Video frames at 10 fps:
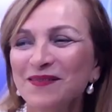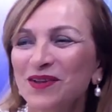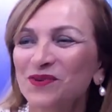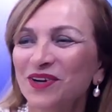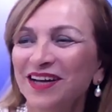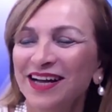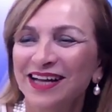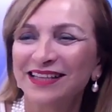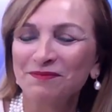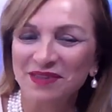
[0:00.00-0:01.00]

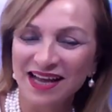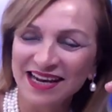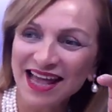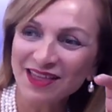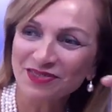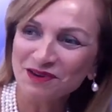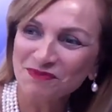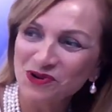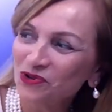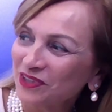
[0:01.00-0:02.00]
وتبدا الاخضر من
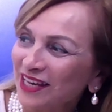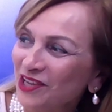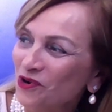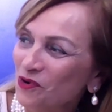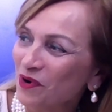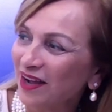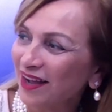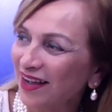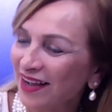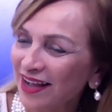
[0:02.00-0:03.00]
اللوطه اللي هو
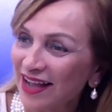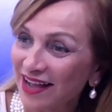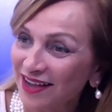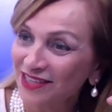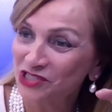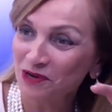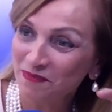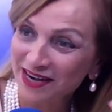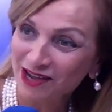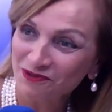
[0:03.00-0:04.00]

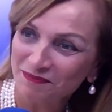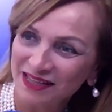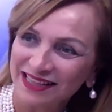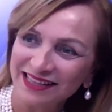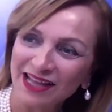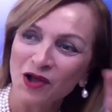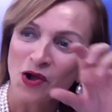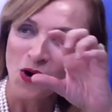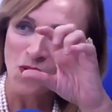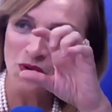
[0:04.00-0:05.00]
الجلبانه والبطاطا
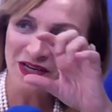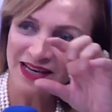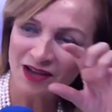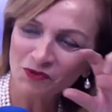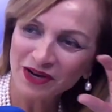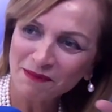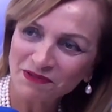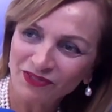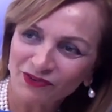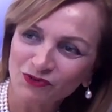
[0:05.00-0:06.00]

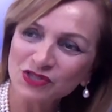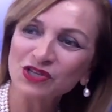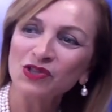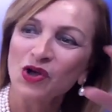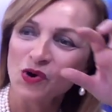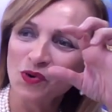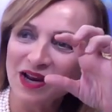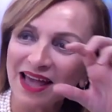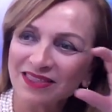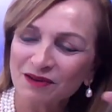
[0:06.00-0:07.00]
والابيض في الوسط
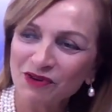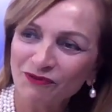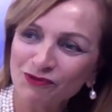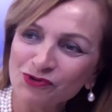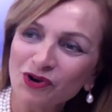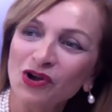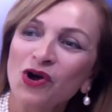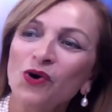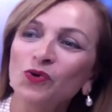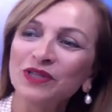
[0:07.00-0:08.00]
والاخضر من الفوق
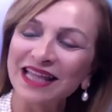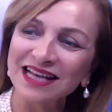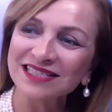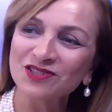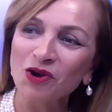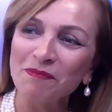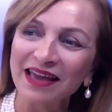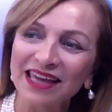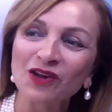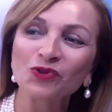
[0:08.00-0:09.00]
ويتقص كوم
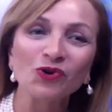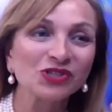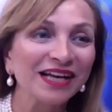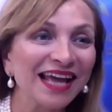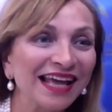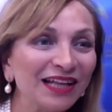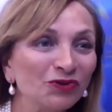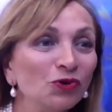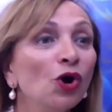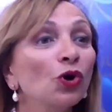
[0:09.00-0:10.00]
كيك تقولش عليه
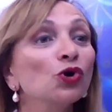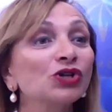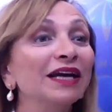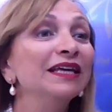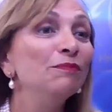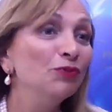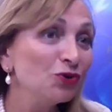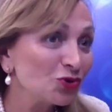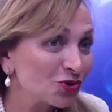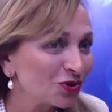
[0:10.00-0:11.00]
جاتو تقولش عليه
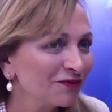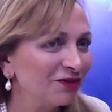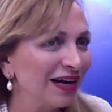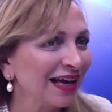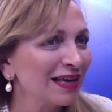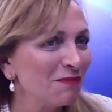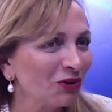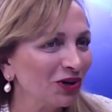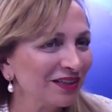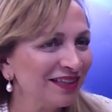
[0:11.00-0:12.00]
بوش إيه، ولا
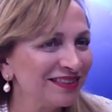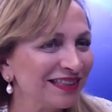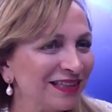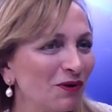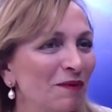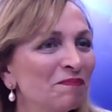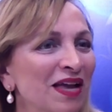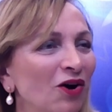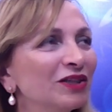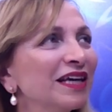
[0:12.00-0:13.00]
كيما قلت انت تو
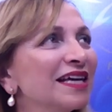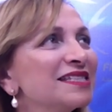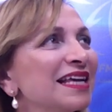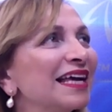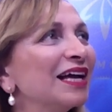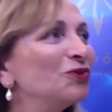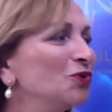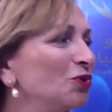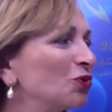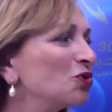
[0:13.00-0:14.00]
اون ديغي مثلا
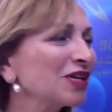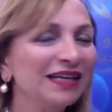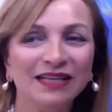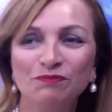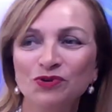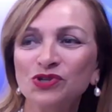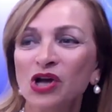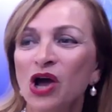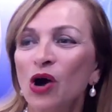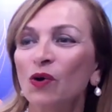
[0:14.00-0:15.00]
جاتو تخش عليه بوش
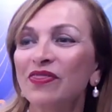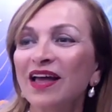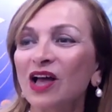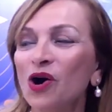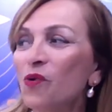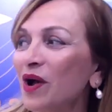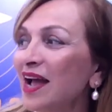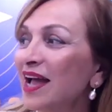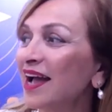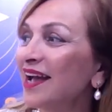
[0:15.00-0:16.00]
وهذاك هو
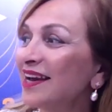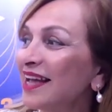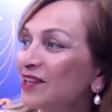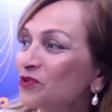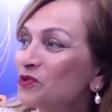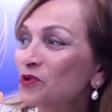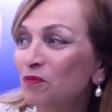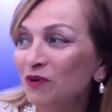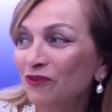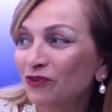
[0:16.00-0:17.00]
الجاتو
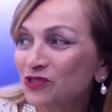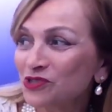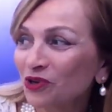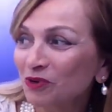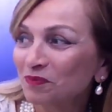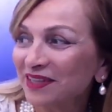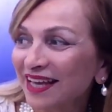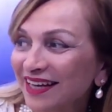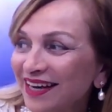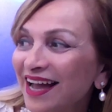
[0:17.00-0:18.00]
بالفستق
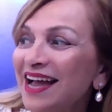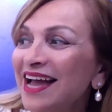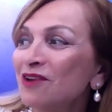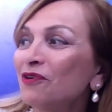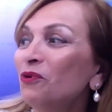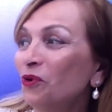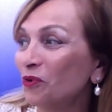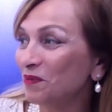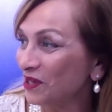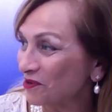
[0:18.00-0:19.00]
نتاعنا نفوحوا
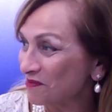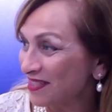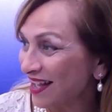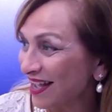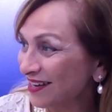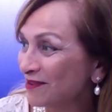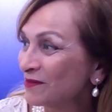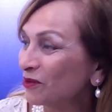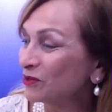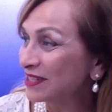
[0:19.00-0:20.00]
به رمضان
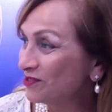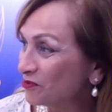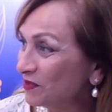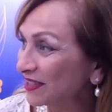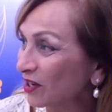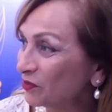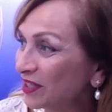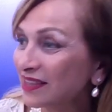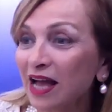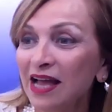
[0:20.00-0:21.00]
ونزينوا به
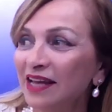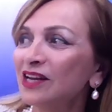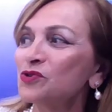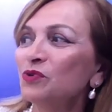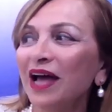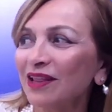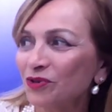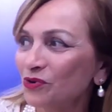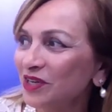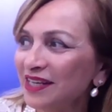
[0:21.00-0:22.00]
طاولتنا نجموا
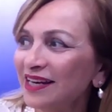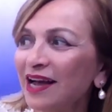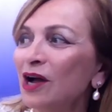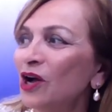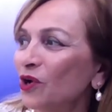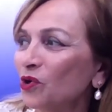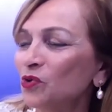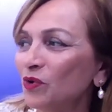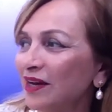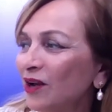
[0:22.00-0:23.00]
نحضروه الليله
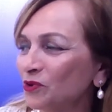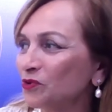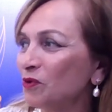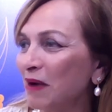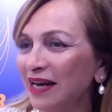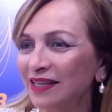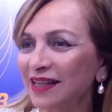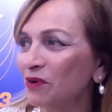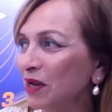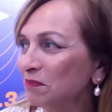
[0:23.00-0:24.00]
الغدوه نحطوه مع
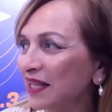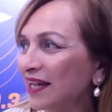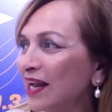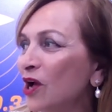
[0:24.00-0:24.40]
الطاوله نتاعنا